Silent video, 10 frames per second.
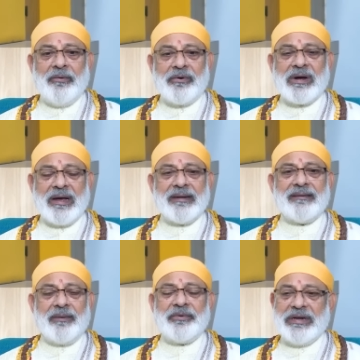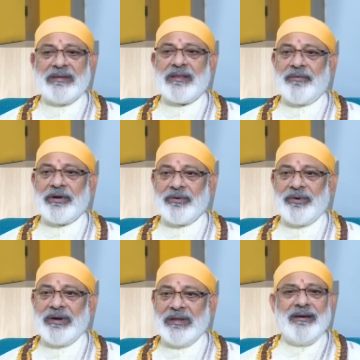ఒక కరసాం
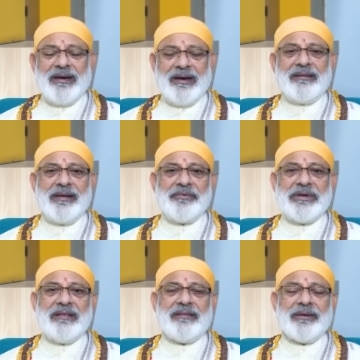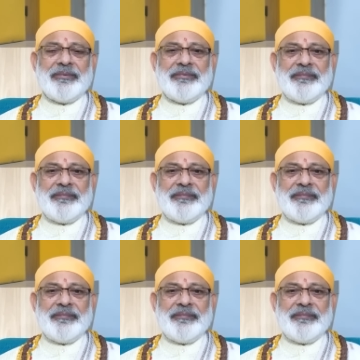చేస్తామనుకోండి కరసాం చేస్తాము